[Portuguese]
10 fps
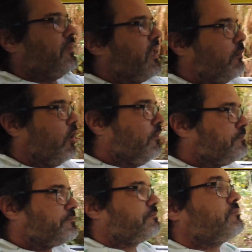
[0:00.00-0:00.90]
tá bom?
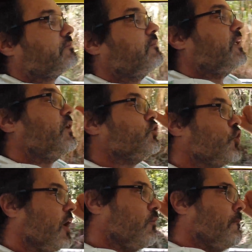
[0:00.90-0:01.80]

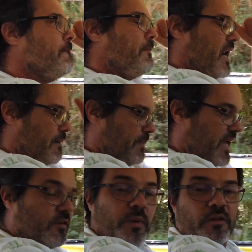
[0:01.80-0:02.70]
João,
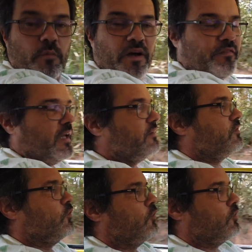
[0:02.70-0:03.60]
parabéns mais uma
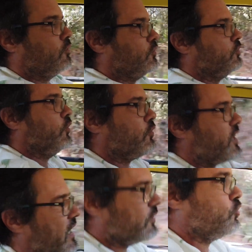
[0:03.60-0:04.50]
vez, não, não
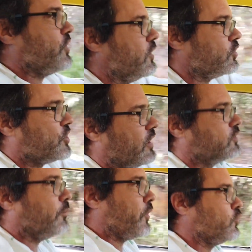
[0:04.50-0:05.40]
canso de elogiar o
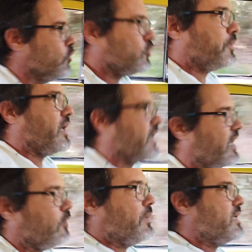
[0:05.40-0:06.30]
teu produto porque
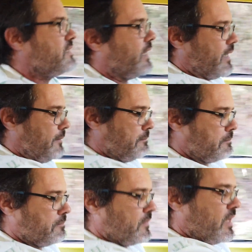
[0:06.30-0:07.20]
realmente é,
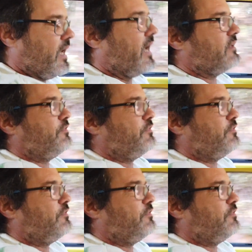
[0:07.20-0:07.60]
é